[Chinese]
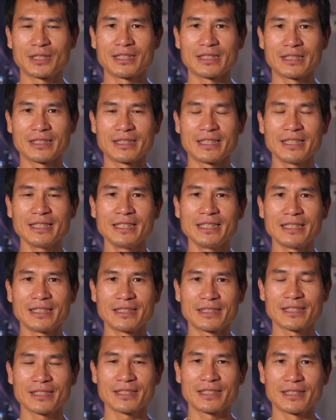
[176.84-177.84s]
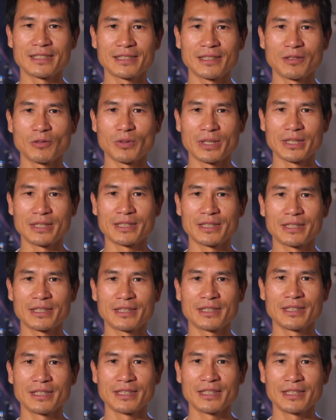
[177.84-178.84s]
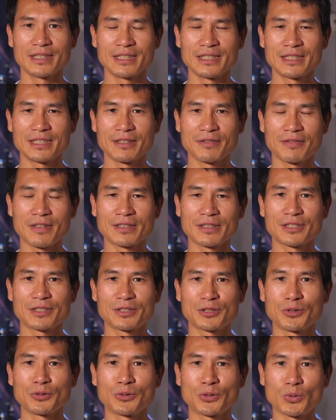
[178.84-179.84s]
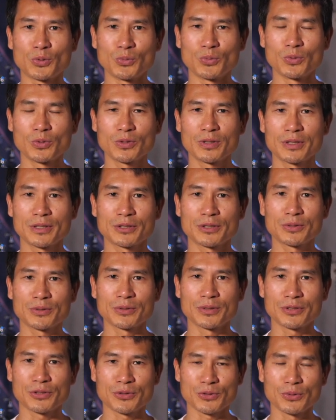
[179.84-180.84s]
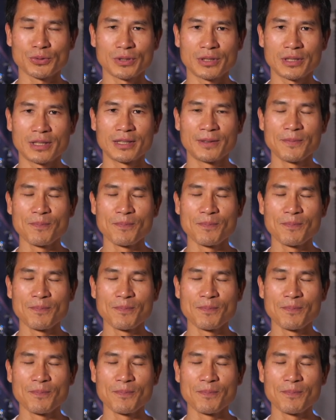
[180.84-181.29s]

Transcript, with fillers: 你自己认为的一些方式去读或者说。